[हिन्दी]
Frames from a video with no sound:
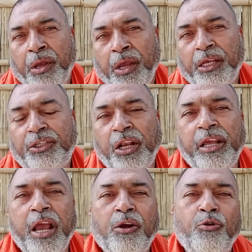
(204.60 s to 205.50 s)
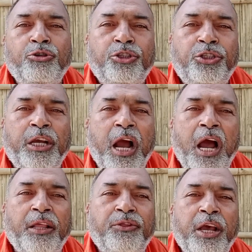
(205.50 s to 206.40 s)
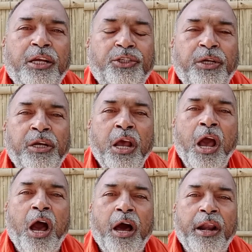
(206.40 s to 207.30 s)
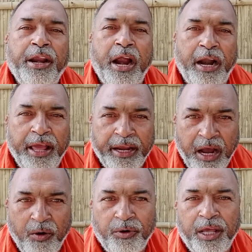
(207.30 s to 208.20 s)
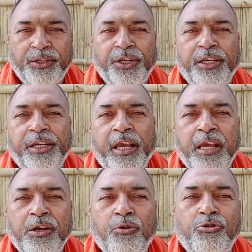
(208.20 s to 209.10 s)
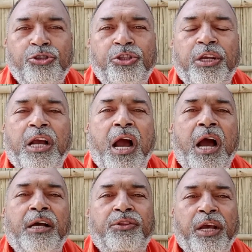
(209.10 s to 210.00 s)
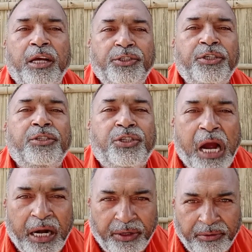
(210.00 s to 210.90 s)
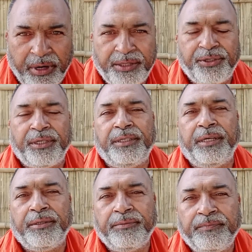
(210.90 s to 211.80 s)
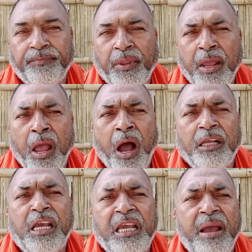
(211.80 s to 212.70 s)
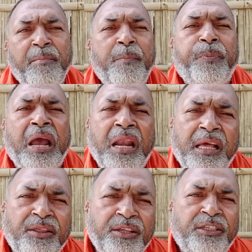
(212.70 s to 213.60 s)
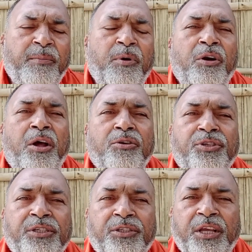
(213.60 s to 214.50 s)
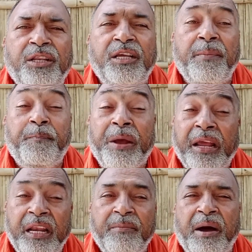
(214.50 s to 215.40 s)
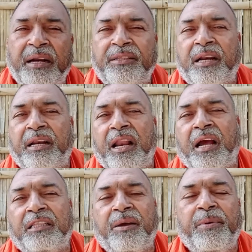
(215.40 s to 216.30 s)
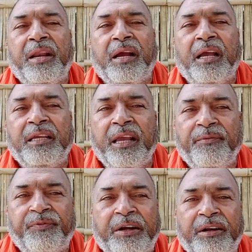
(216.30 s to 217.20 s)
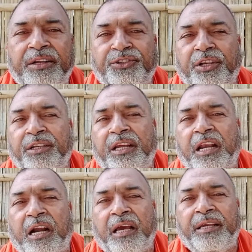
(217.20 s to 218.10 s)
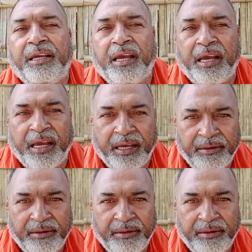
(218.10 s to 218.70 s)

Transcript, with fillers: इसलिए कुश्ती का अध्यक्ष हरियाणा का होना चाहिए कुश्ती का अध्यक्ष जाट होना चाहिए अच्छा ये मैं पहले दिन से बोल रहा हूँ जिस दिन ये पहली बार धरना लगा था मैंने कहा ये फेडरेशन की लड़ाई है